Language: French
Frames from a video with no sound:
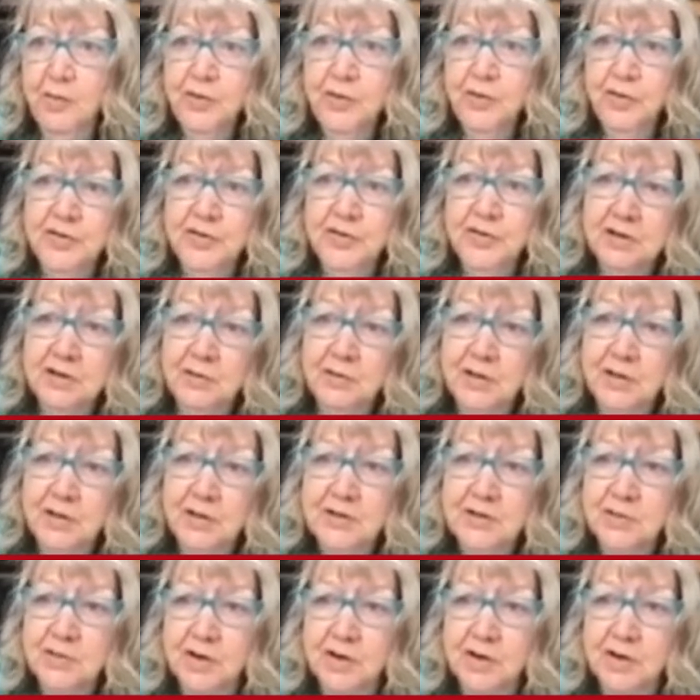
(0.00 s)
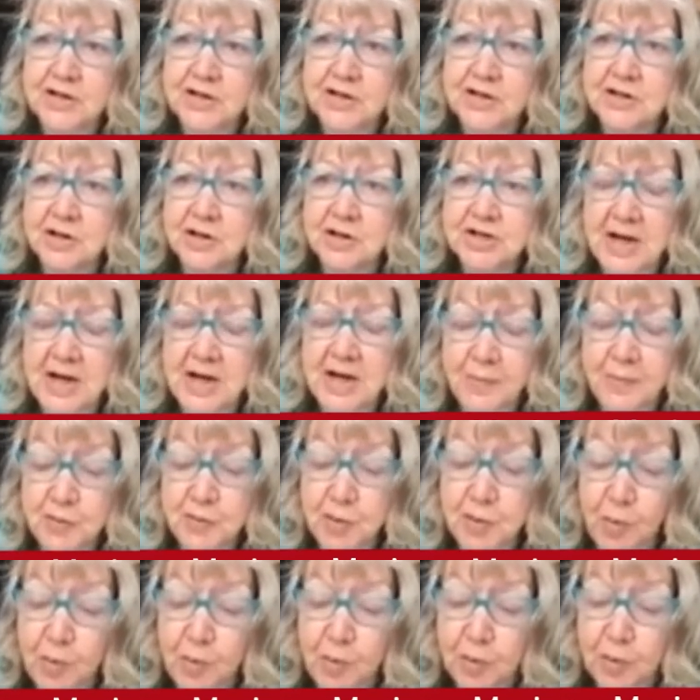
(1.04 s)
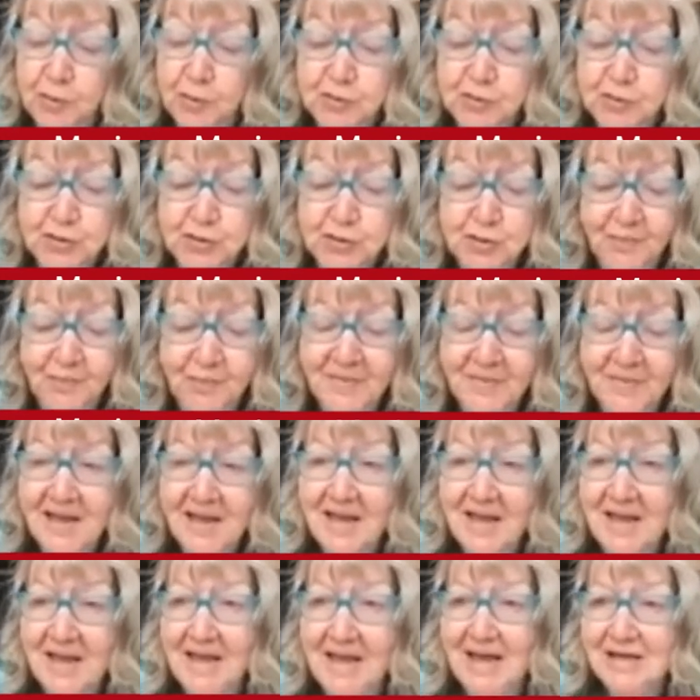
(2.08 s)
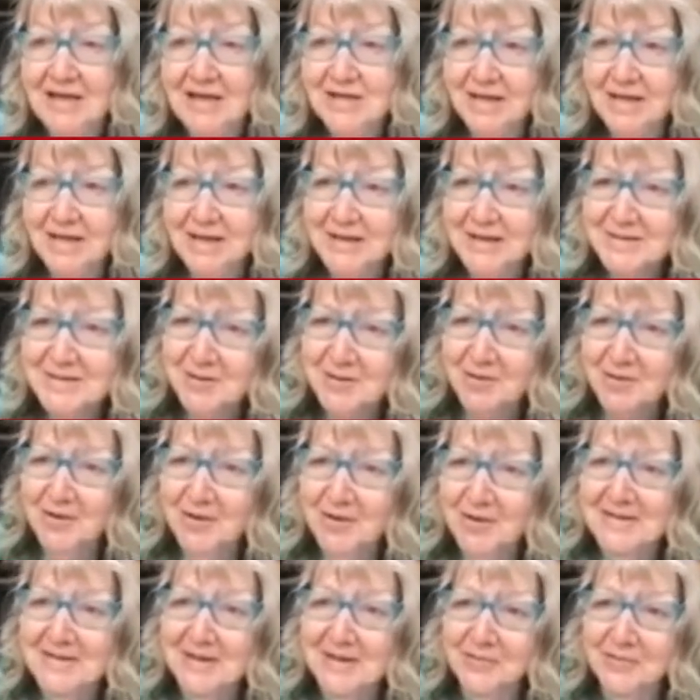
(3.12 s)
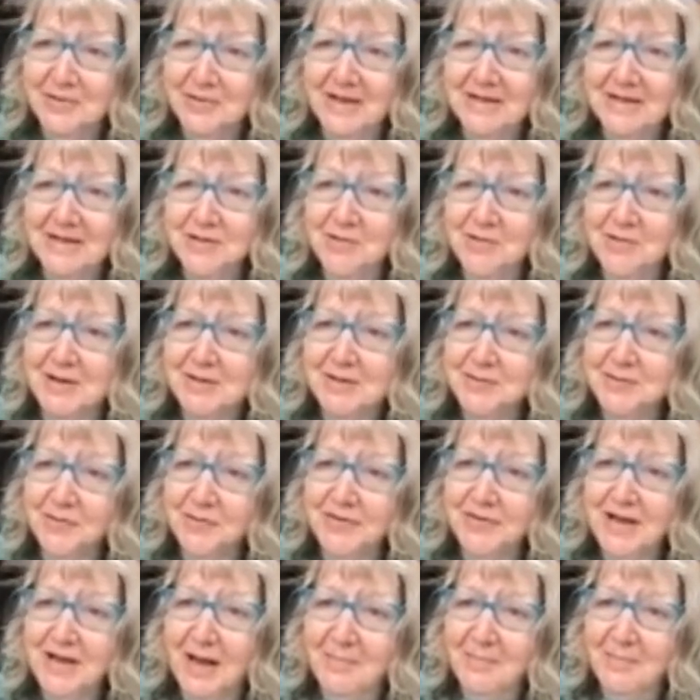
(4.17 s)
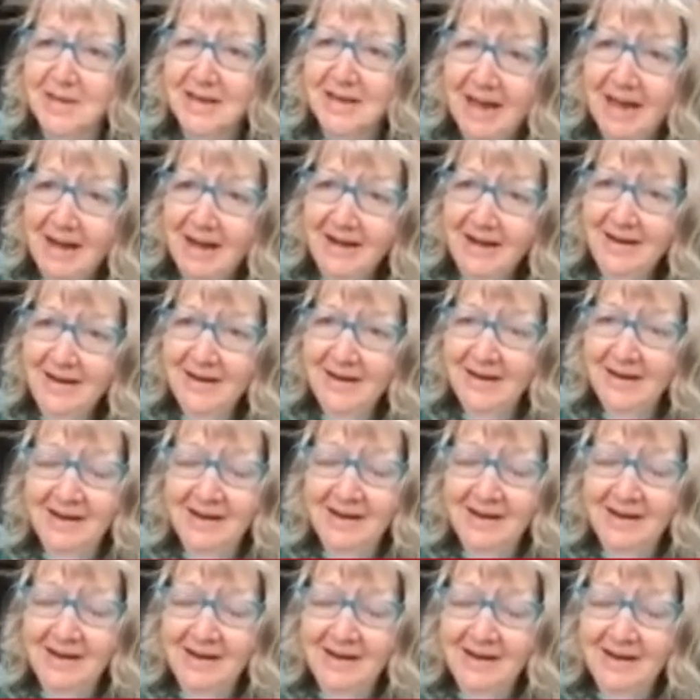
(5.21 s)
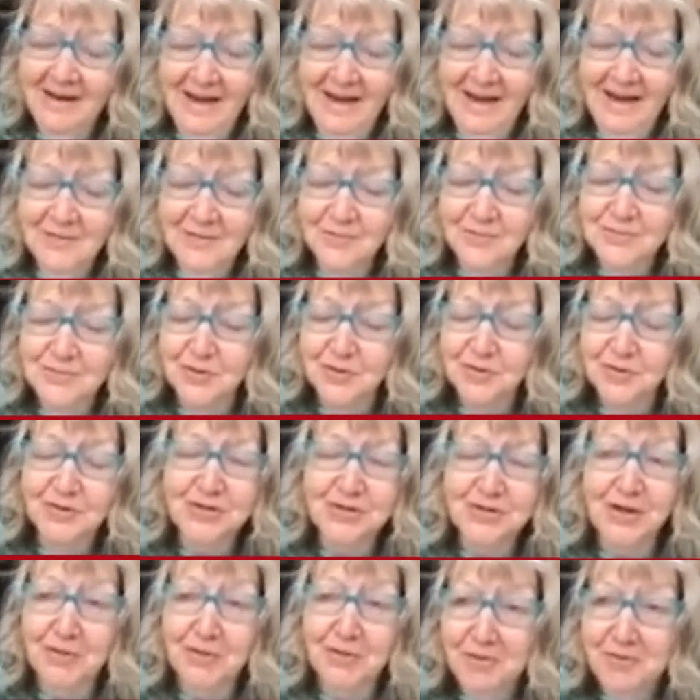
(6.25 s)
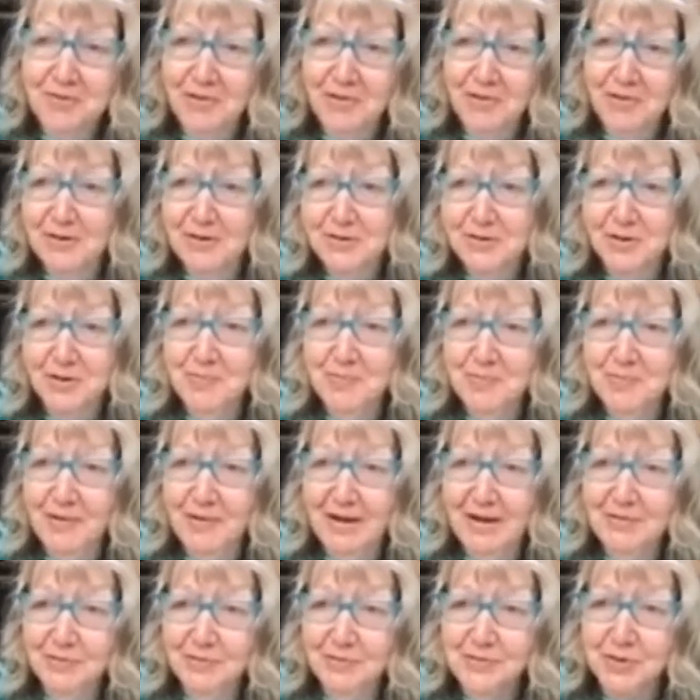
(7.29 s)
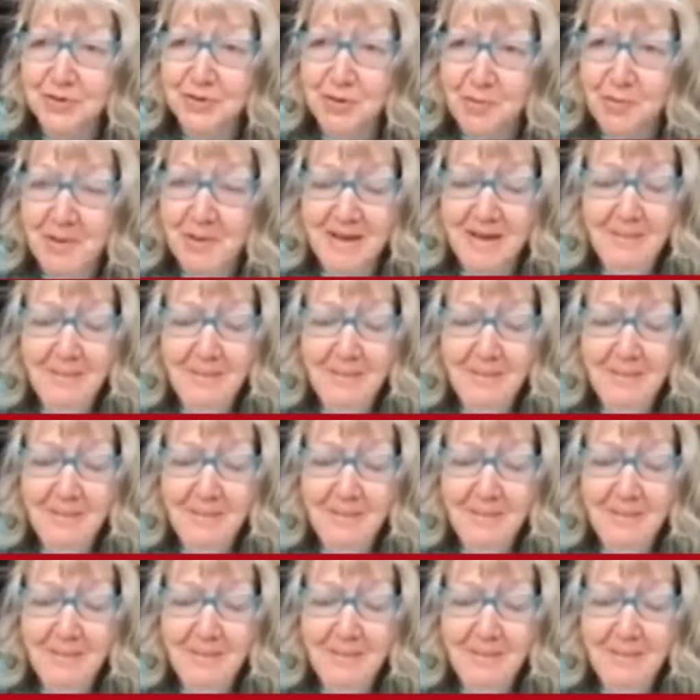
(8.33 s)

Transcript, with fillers: d'étudiants étrangers la plus nombreuse. J'adresse donc à cette occasion un souvenir amical à tous ceux que j'ai connus et que je ne pourrais tous nommer,